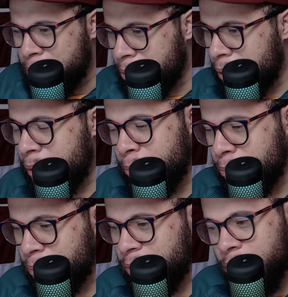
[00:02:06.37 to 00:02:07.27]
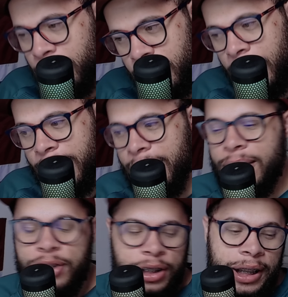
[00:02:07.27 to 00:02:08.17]
porque
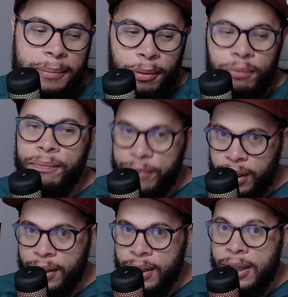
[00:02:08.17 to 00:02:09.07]
dinheiro é bom, né?